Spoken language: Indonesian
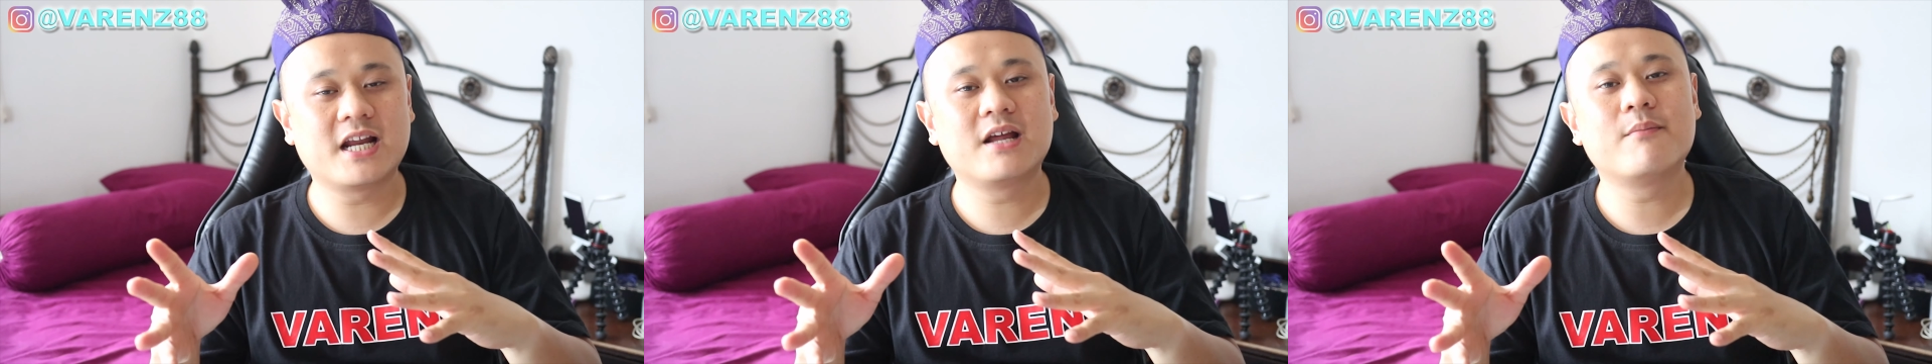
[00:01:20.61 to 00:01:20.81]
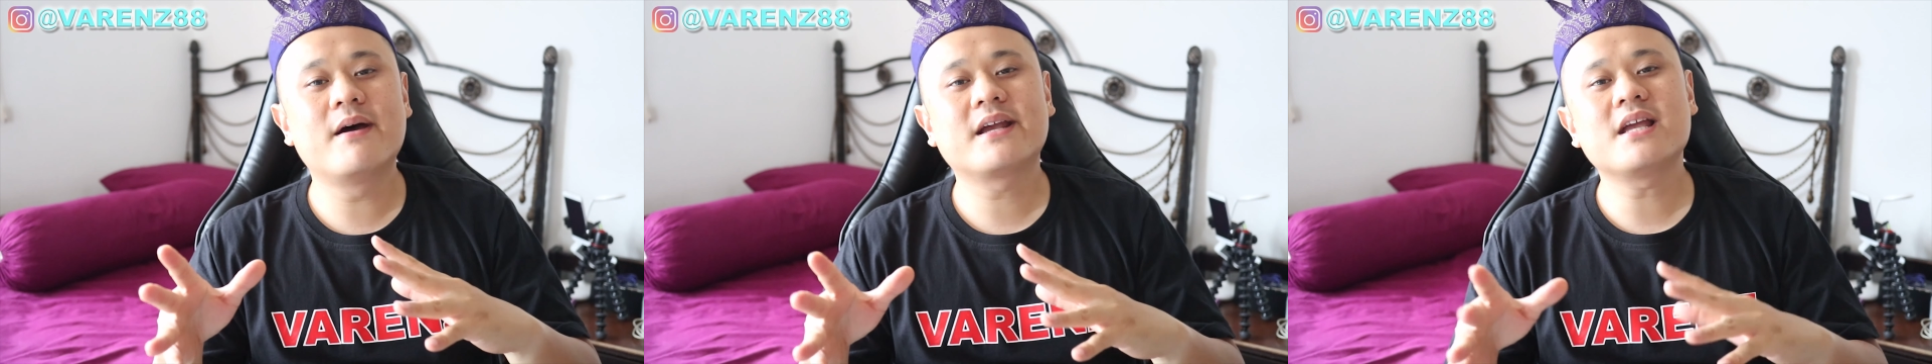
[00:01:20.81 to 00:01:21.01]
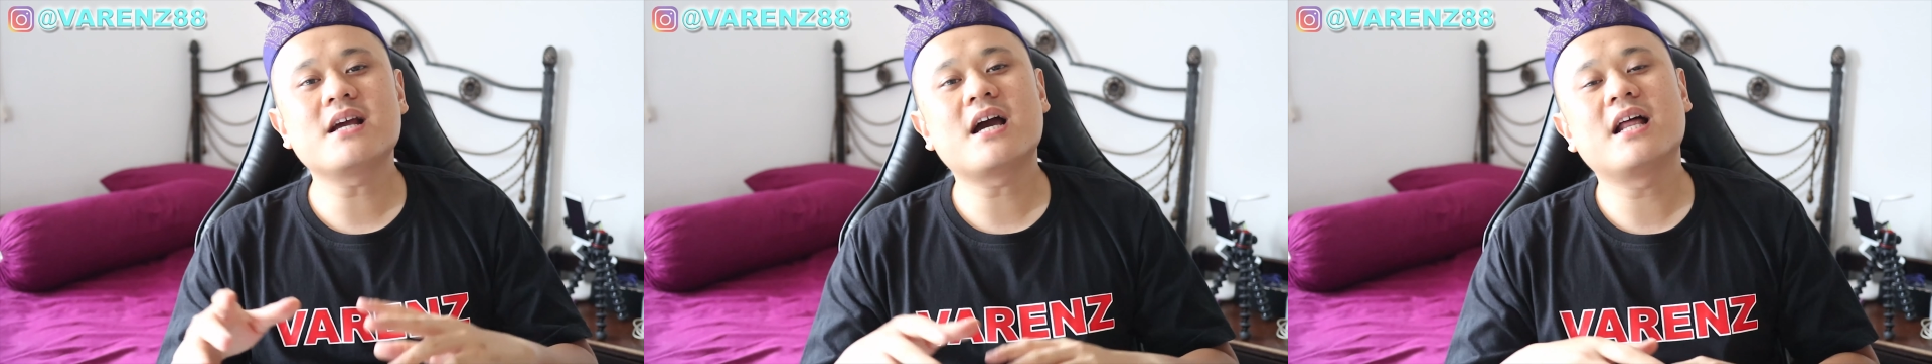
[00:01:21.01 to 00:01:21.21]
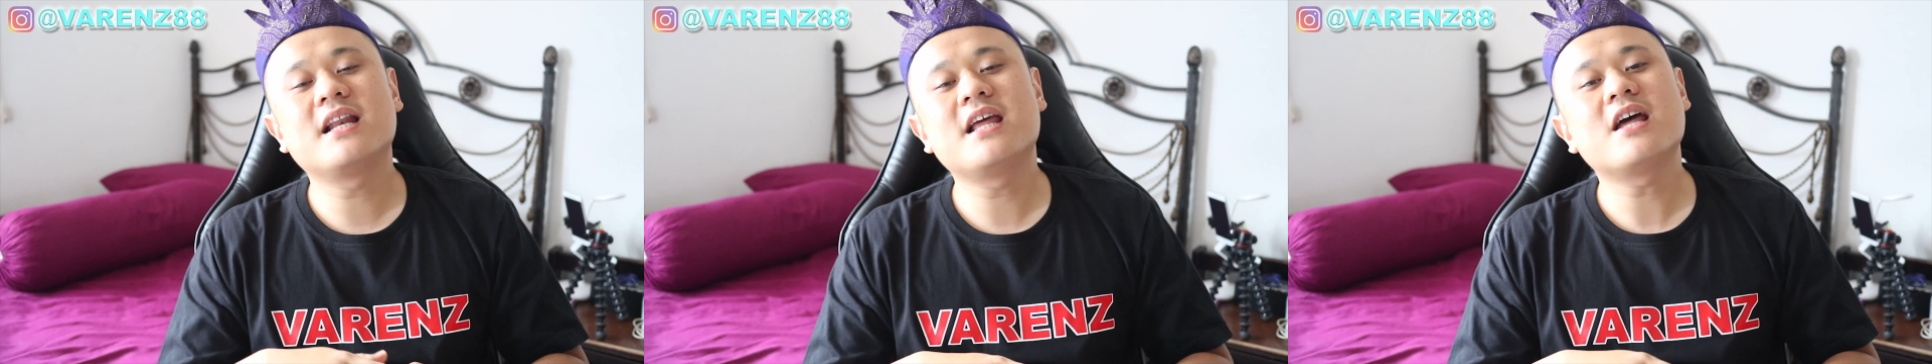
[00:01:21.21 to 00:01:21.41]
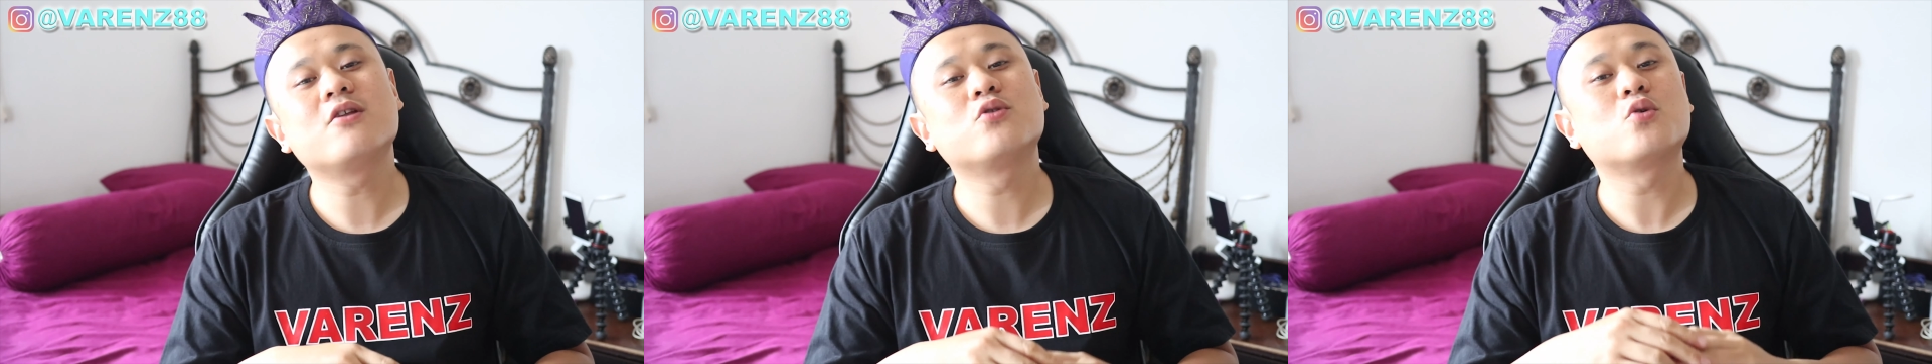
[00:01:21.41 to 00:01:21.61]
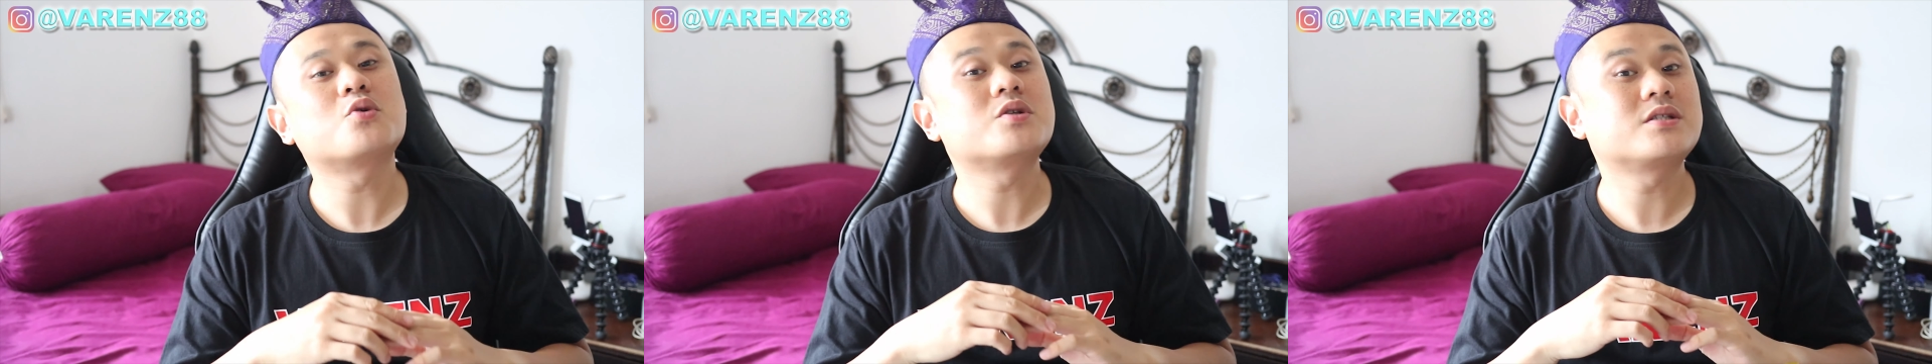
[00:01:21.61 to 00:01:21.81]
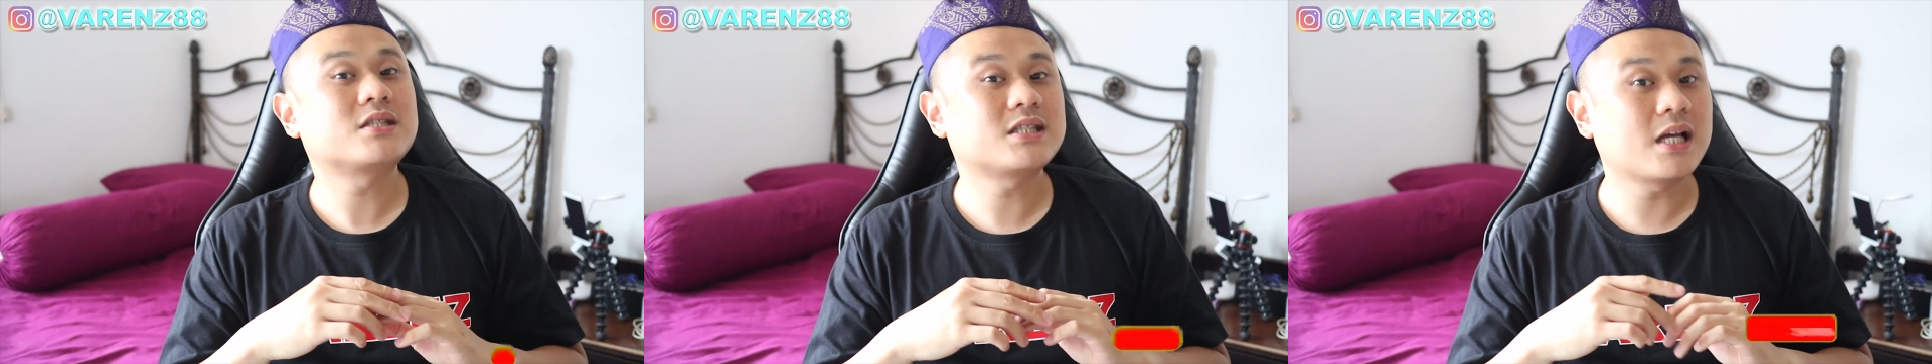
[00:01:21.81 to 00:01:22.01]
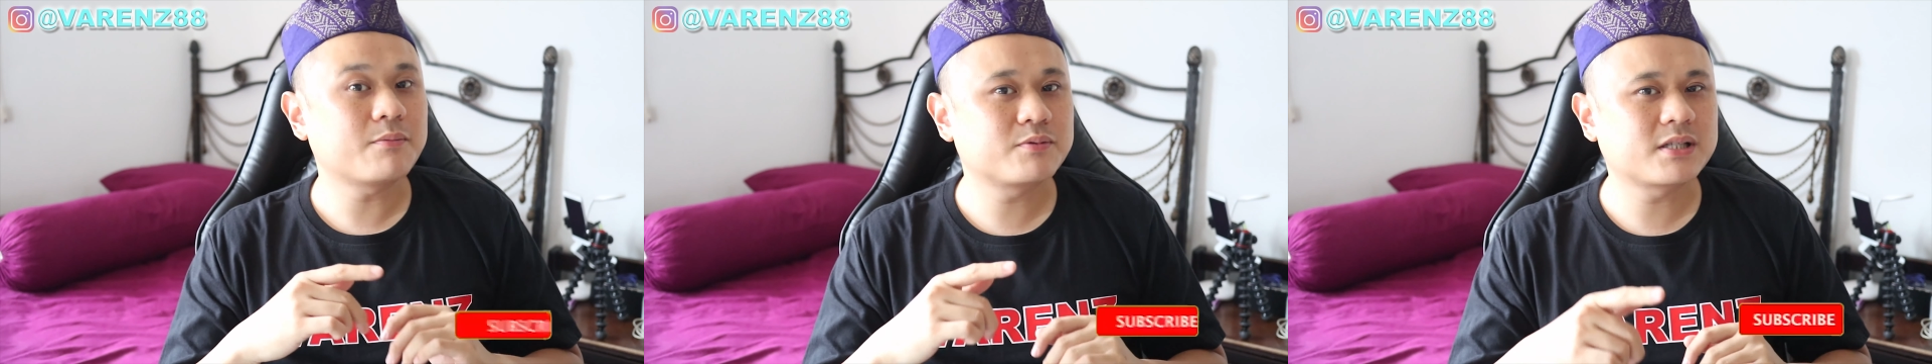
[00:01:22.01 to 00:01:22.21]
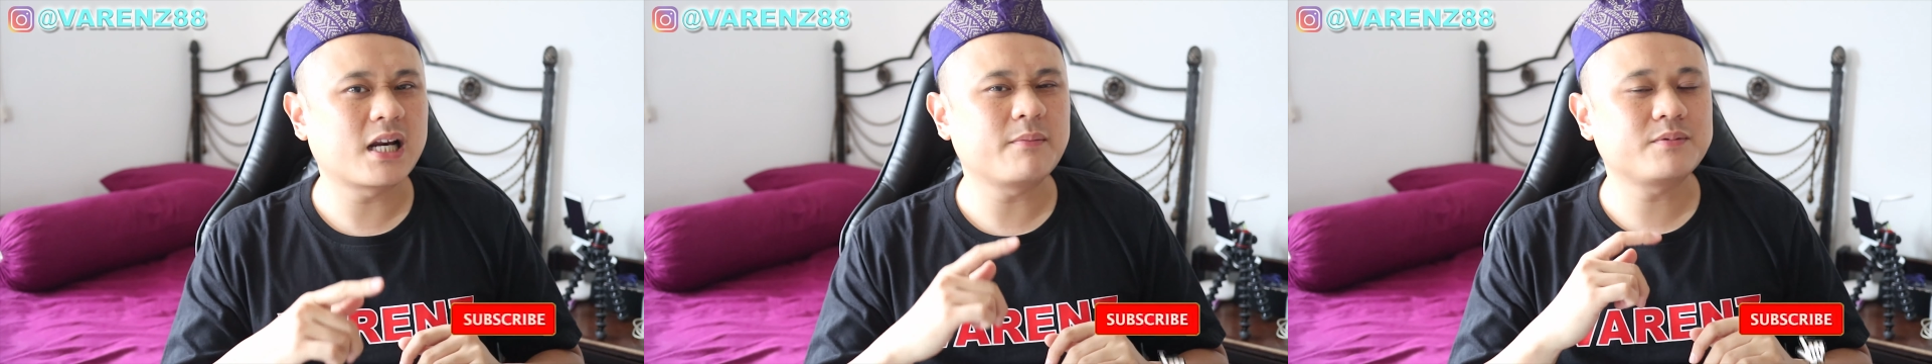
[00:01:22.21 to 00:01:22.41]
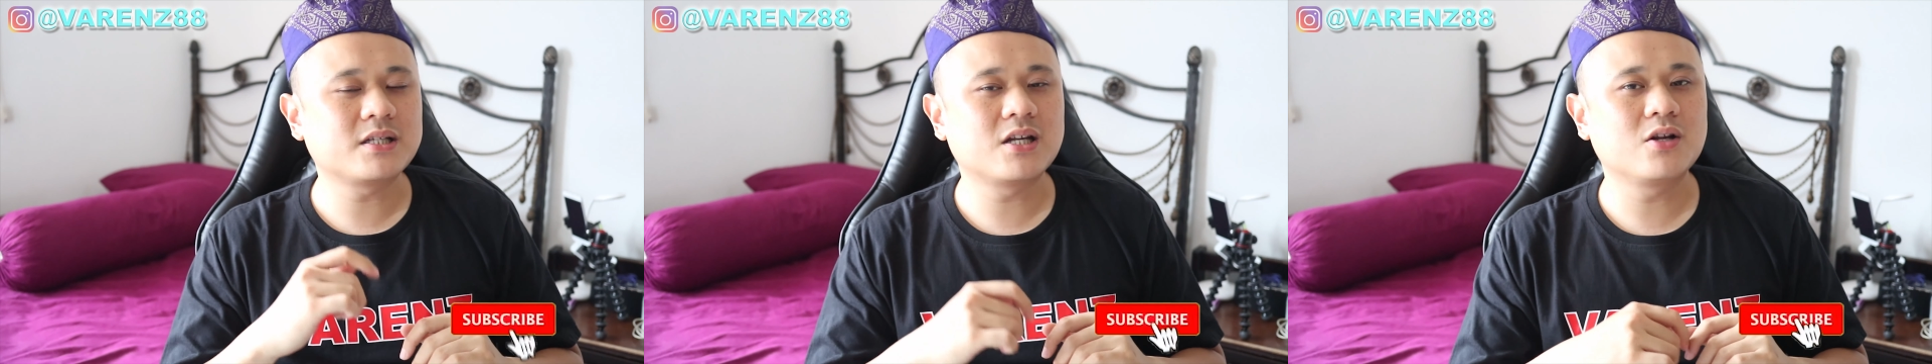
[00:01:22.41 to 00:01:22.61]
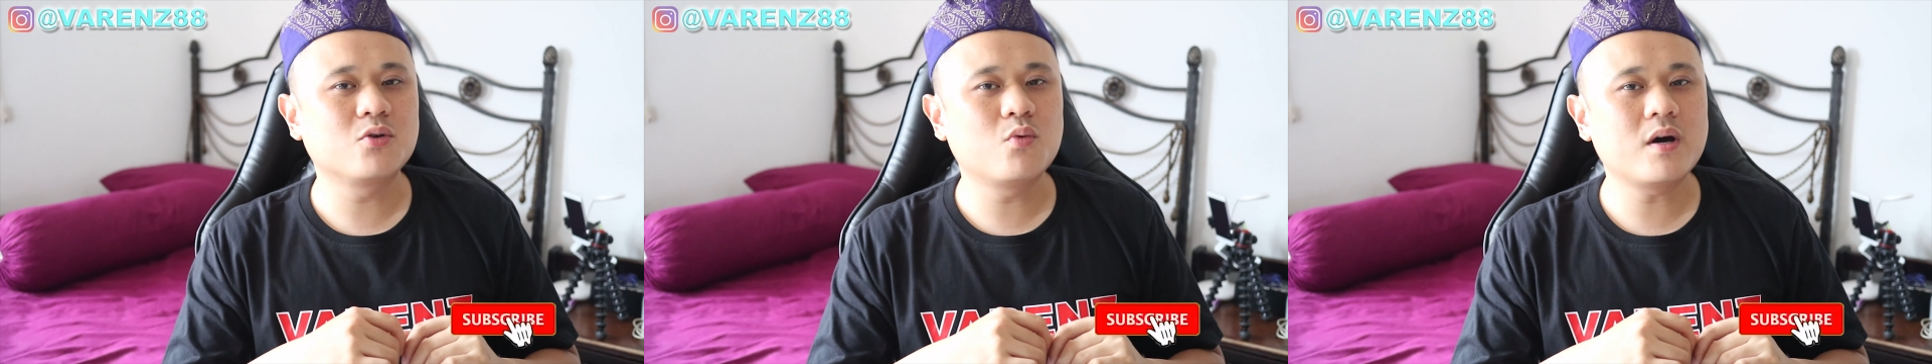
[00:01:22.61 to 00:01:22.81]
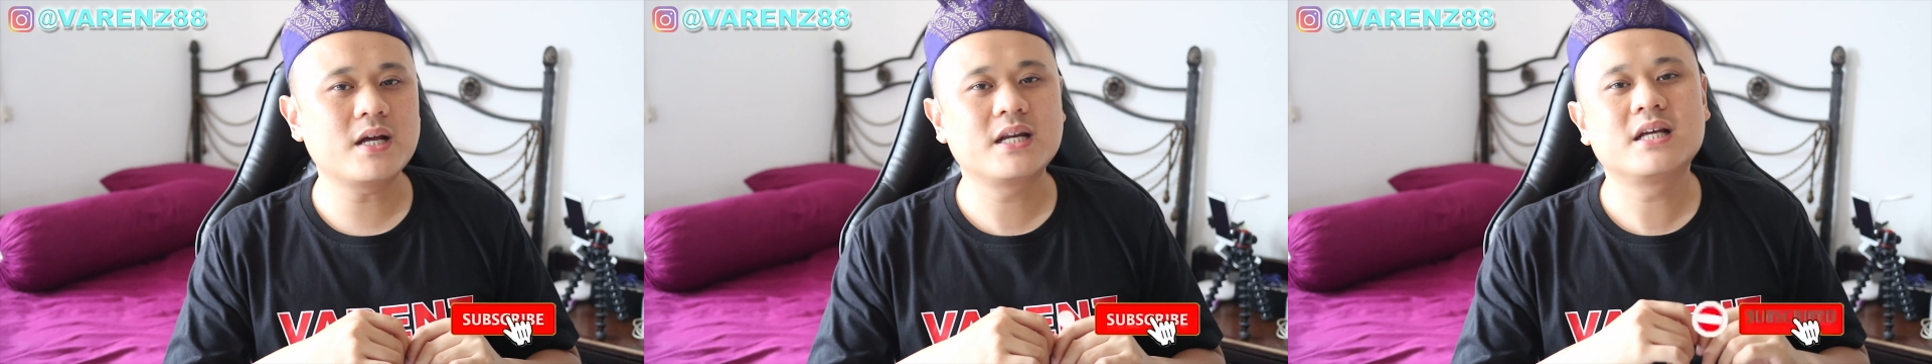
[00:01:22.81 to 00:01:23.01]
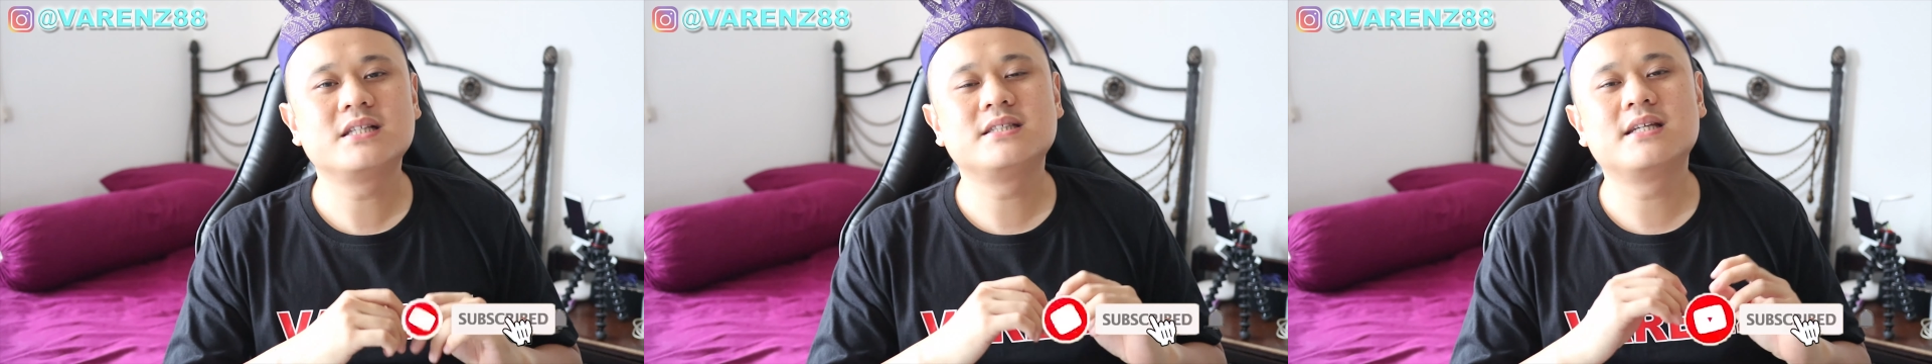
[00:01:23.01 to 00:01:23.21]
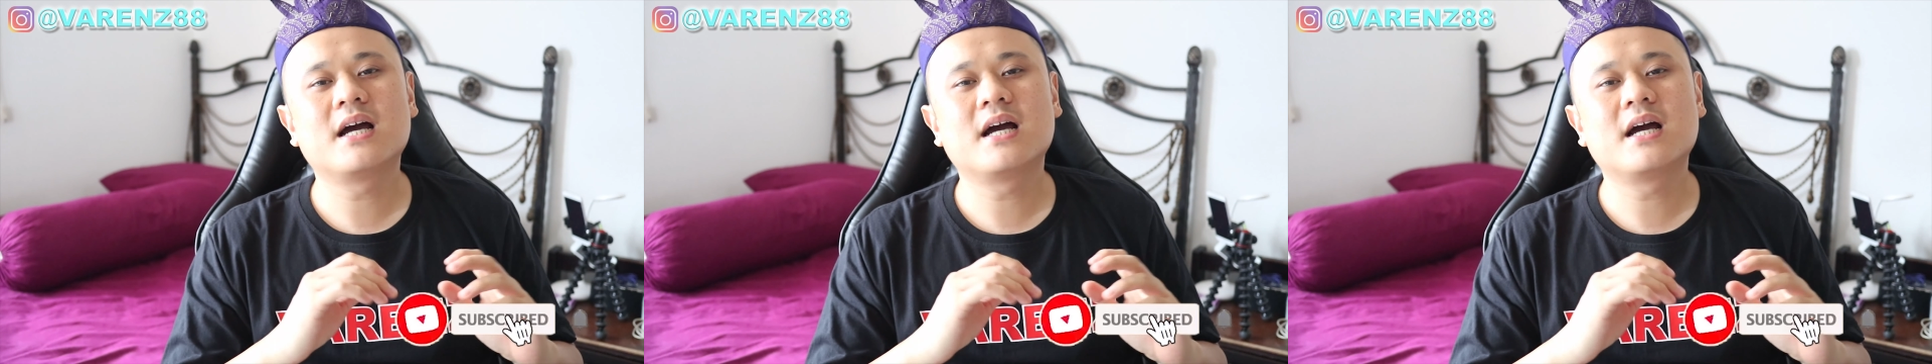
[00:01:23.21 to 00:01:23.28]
ada baiknya kalian untuk subscribe channel gue dan